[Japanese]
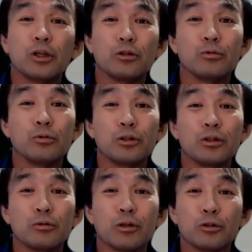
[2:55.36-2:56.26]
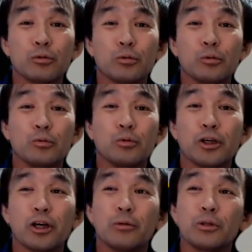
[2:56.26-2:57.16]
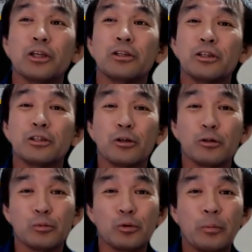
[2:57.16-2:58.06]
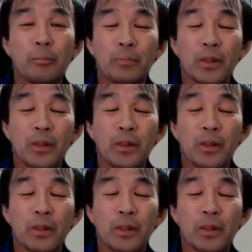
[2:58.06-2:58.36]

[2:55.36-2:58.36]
じようにって言ったらちょっと上から目線ですけども、